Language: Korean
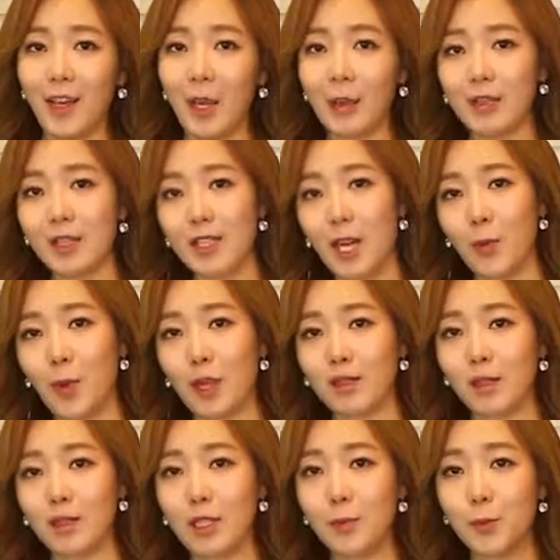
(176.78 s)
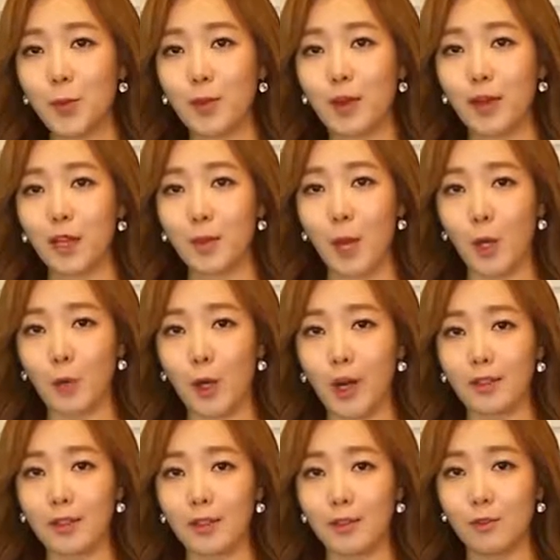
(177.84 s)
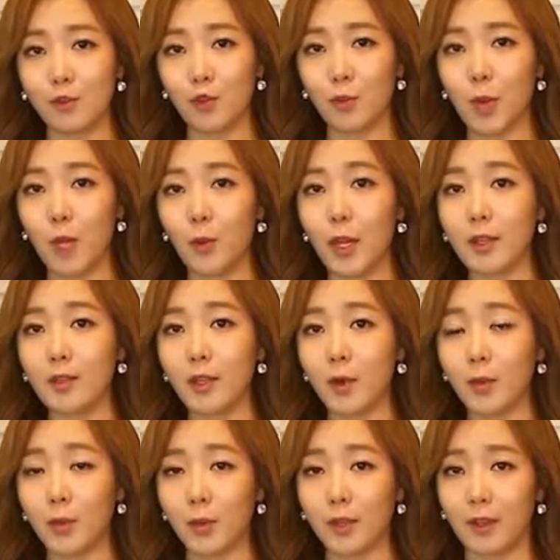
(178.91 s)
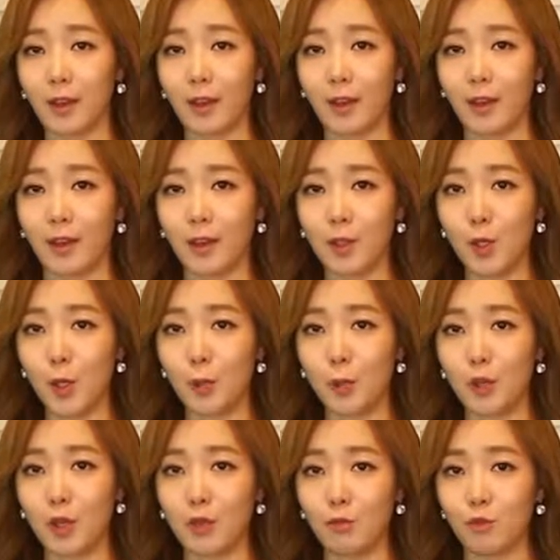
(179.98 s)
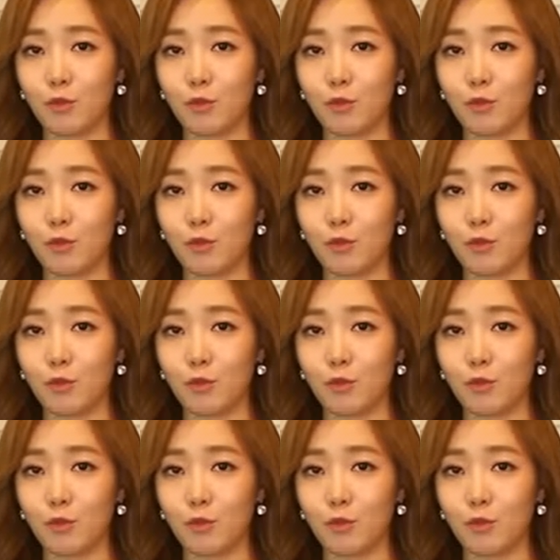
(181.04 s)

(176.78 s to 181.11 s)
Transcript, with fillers: 현대사회에서 급속하게 변화하는 주변 환경으로 인해 청소년